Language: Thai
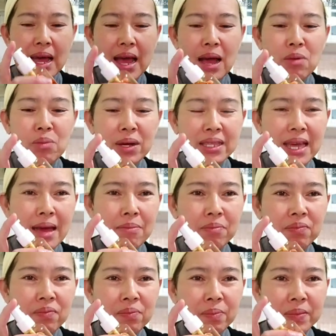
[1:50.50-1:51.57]
เอามา
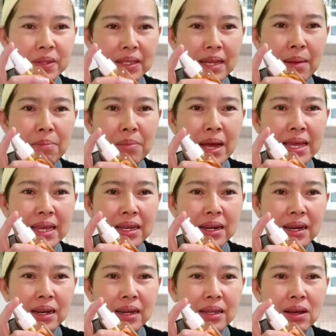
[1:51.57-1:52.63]
ทำทำไมเหร
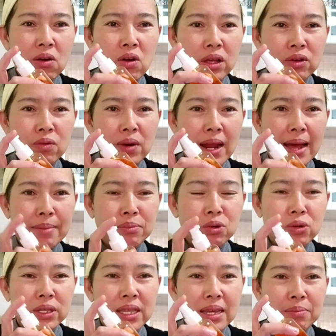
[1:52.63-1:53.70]
อออยล์กุหลาบโร
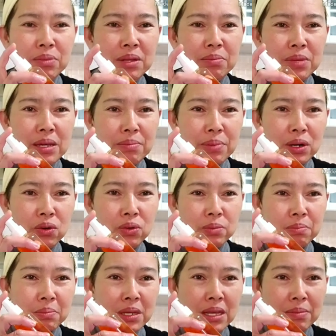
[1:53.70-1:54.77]
สทิพย์นี่มีประ
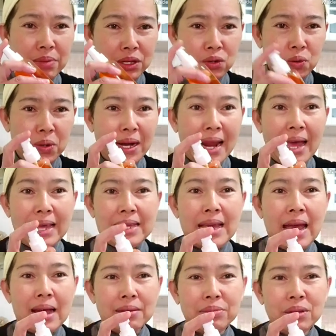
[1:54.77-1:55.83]
มีประโยชน์หลายอ
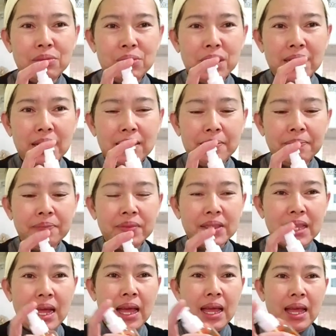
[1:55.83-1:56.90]
ย่างเพื่อ
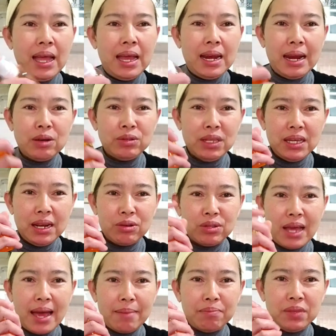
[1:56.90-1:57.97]
นๆนะเราที่เรา
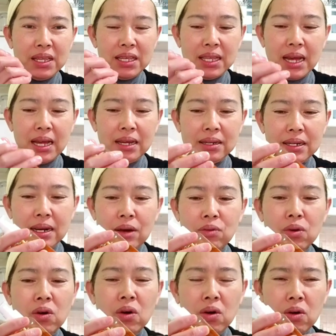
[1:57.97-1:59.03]
ทำนี่นะเรา
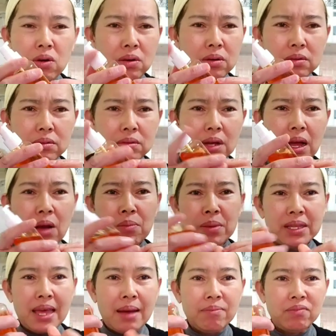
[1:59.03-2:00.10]
ก็เอามา
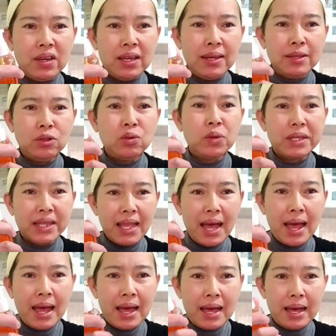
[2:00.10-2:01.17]
ทำไว้นวดหน้า
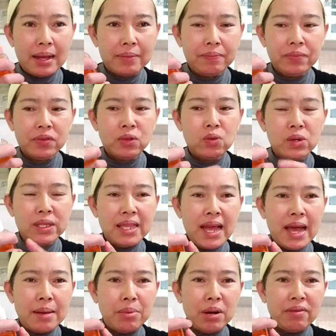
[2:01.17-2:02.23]
ค่ะนวดหน้า
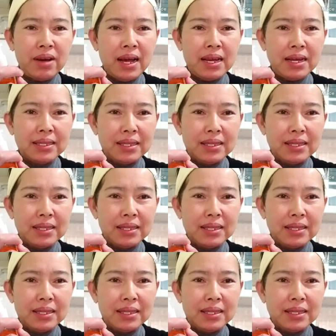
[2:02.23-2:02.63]
เพราะว่า